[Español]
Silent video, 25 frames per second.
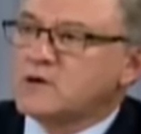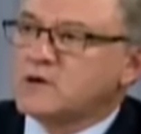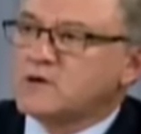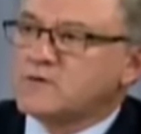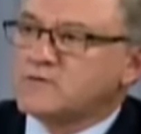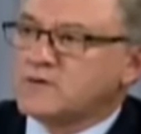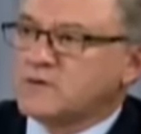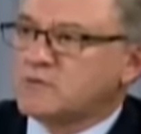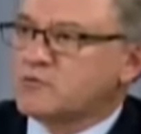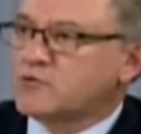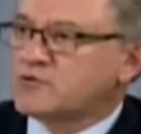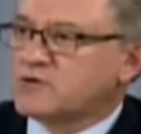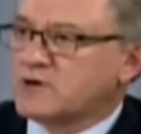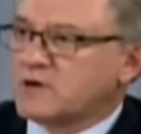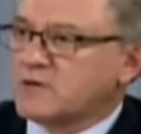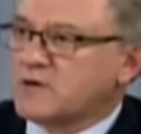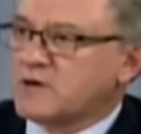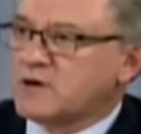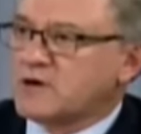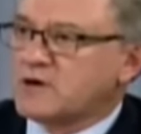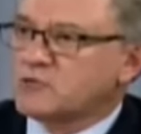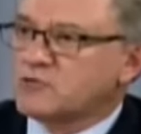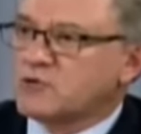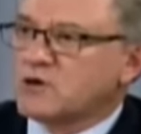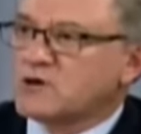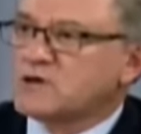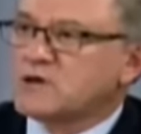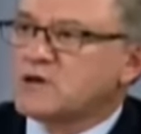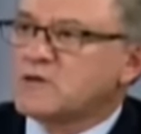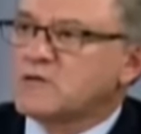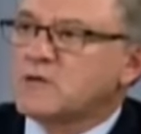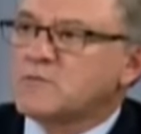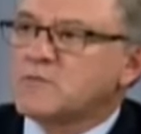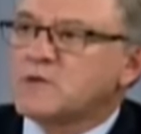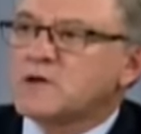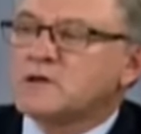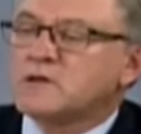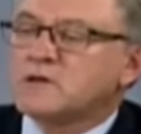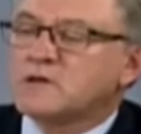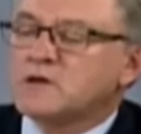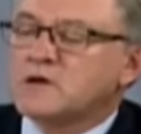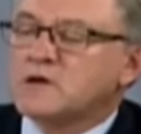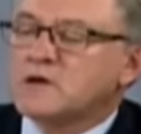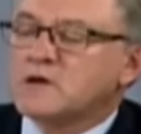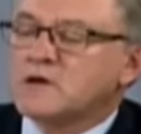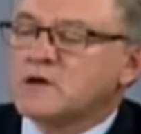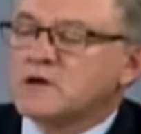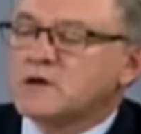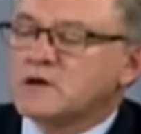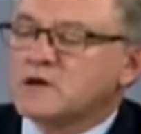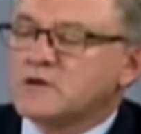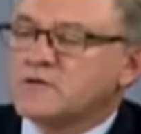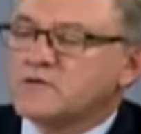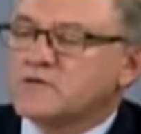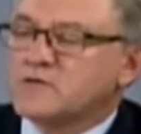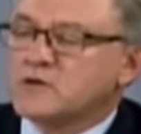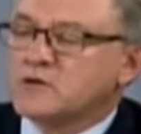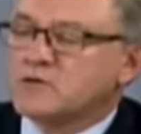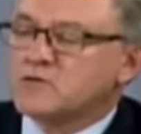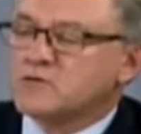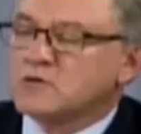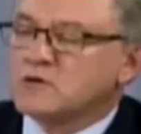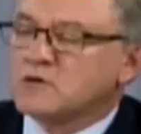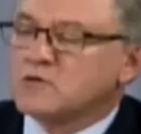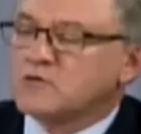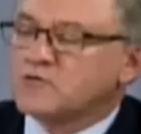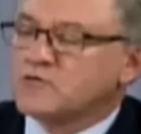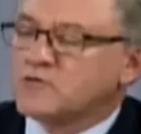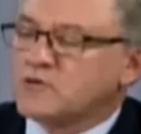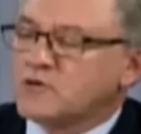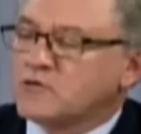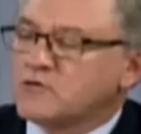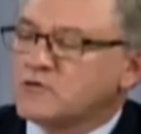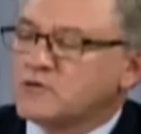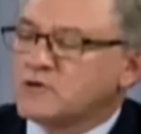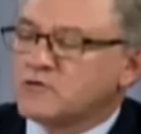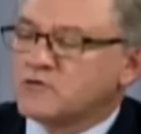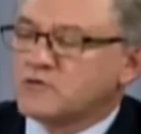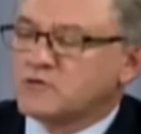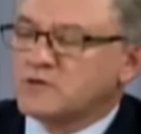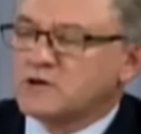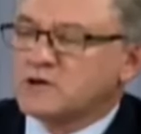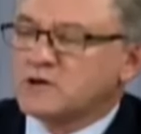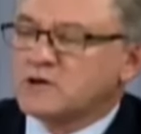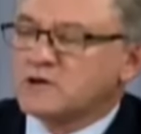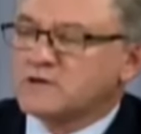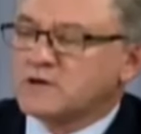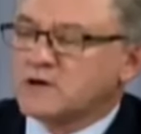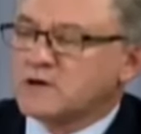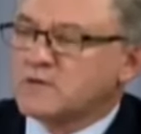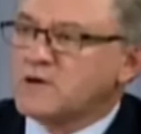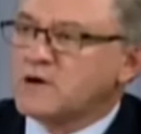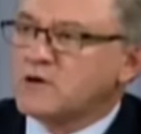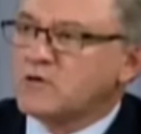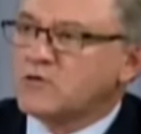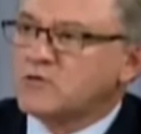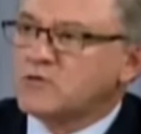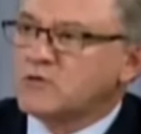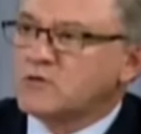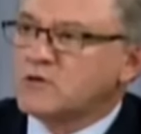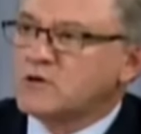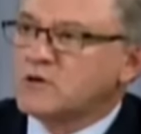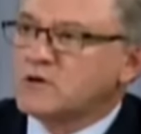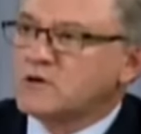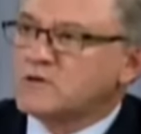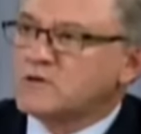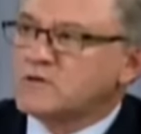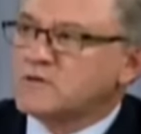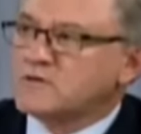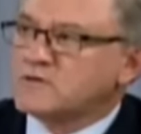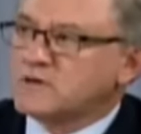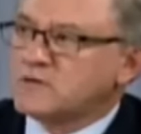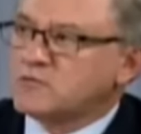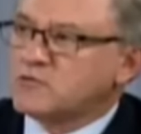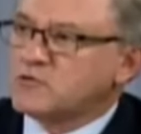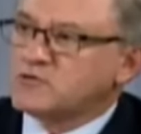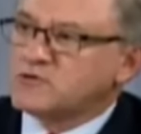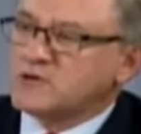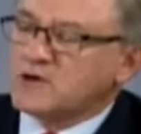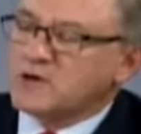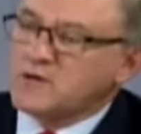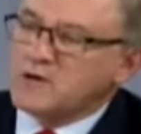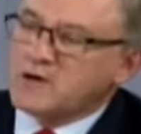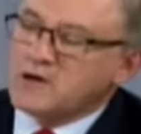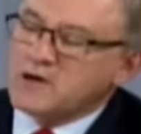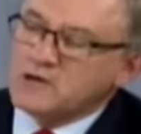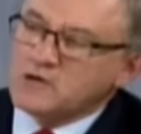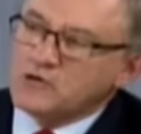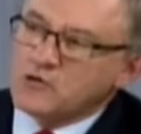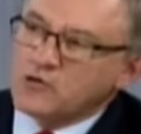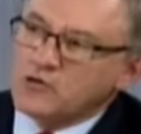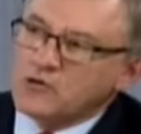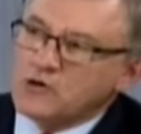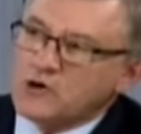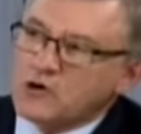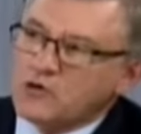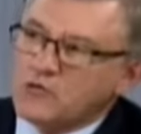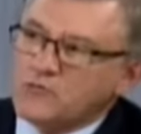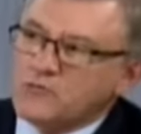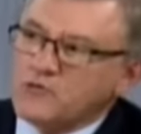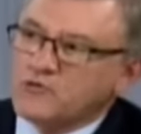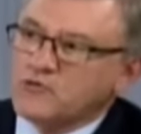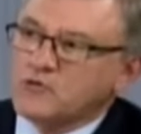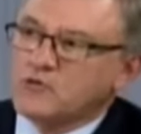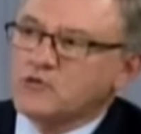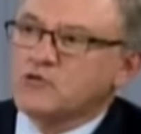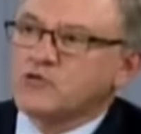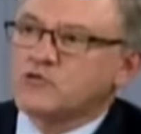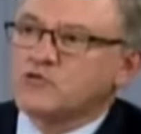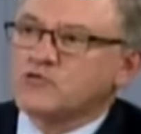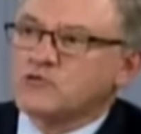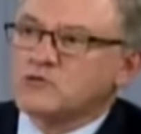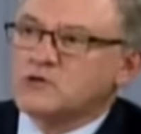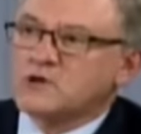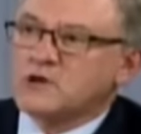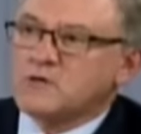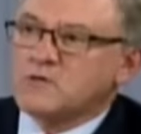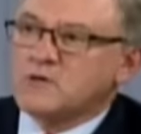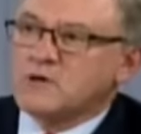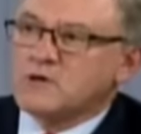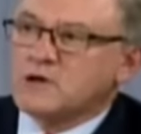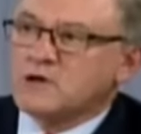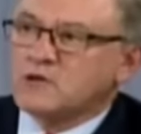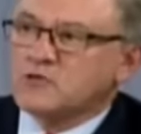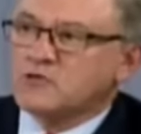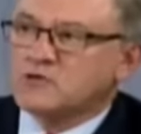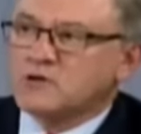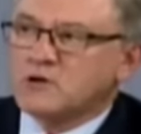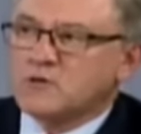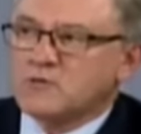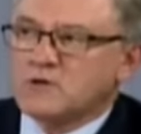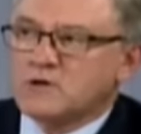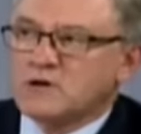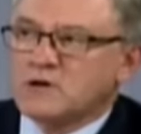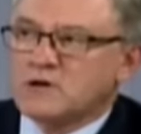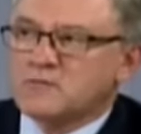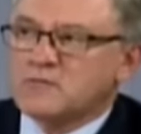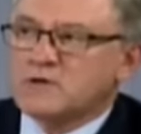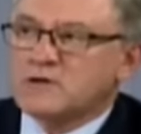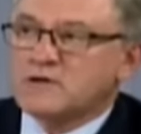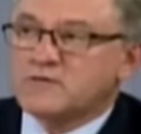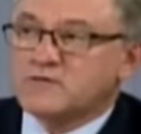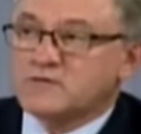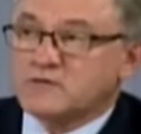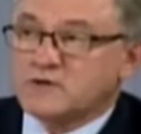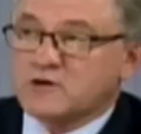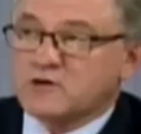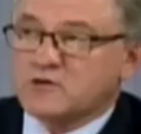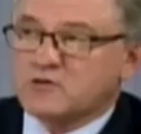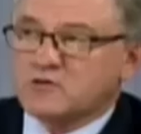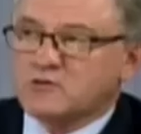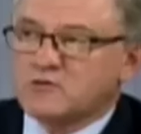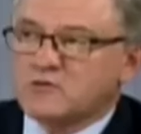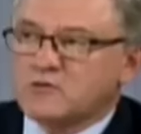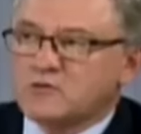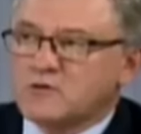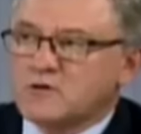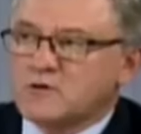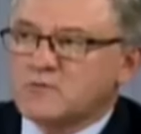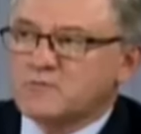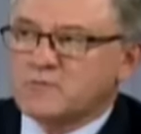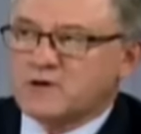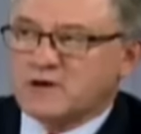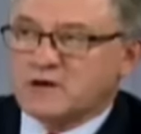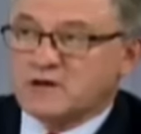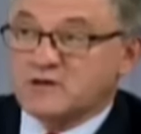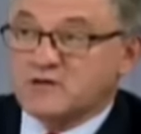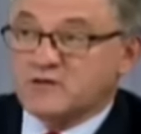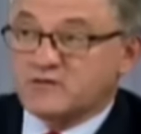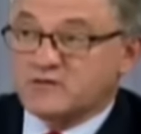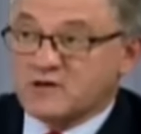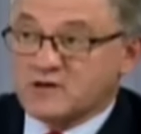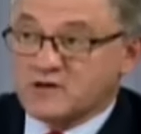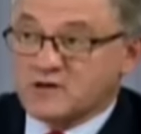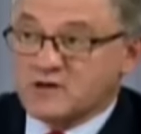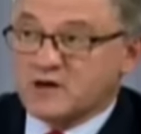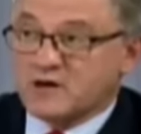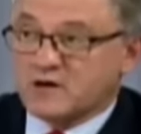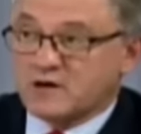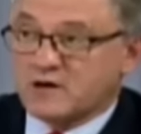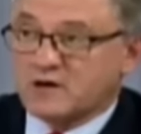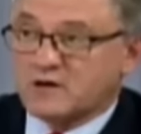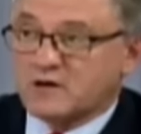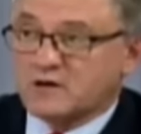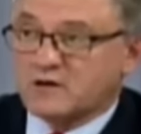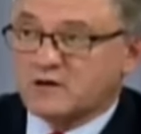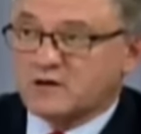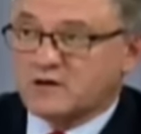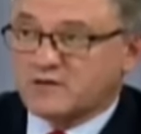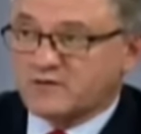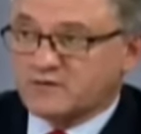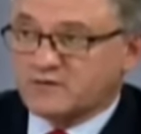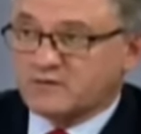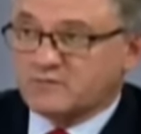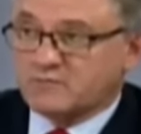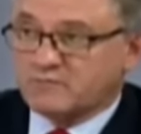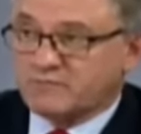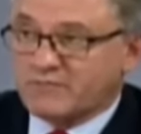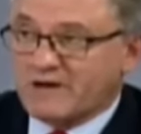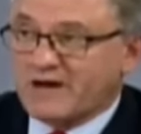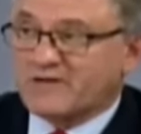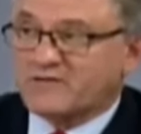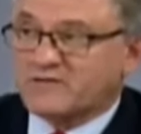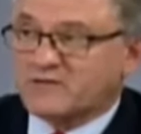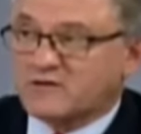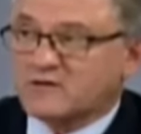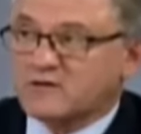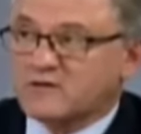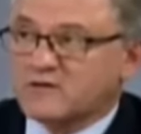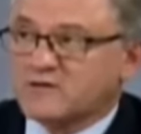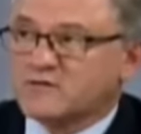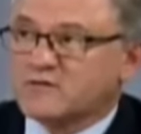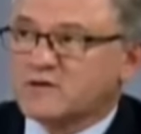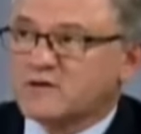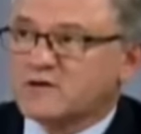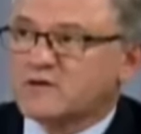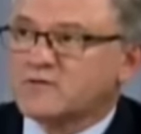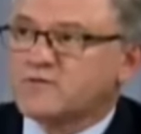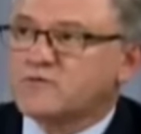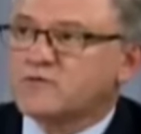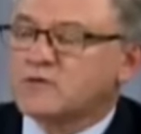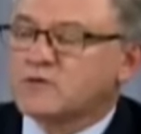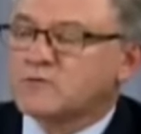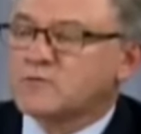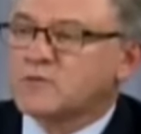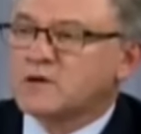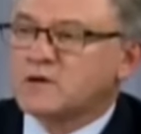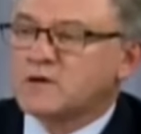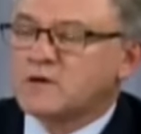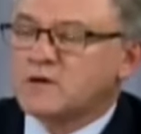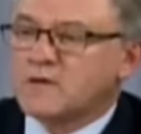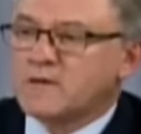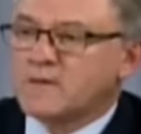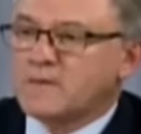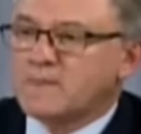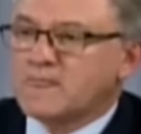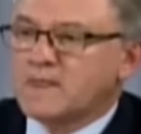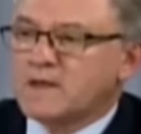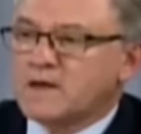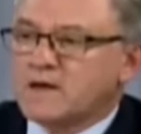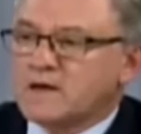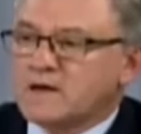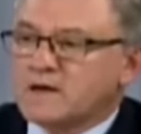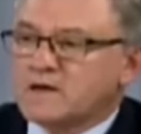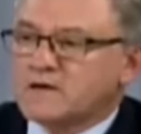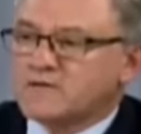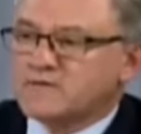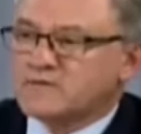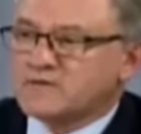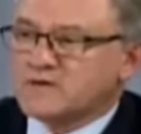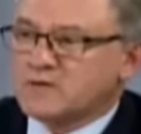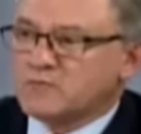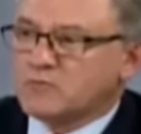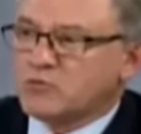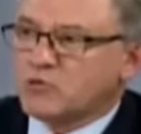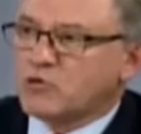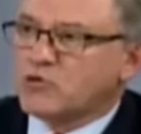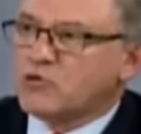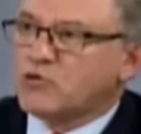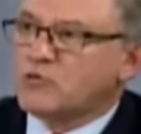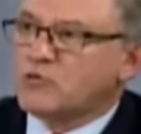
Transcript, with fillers: Estamos trabajando activamente en el seno del Consejo Nacional del Trabajo, estamos trabajando con la Comisión Consultiva de Alto Nivel del Ministerio para diseñar las bases de esta reforma, estamos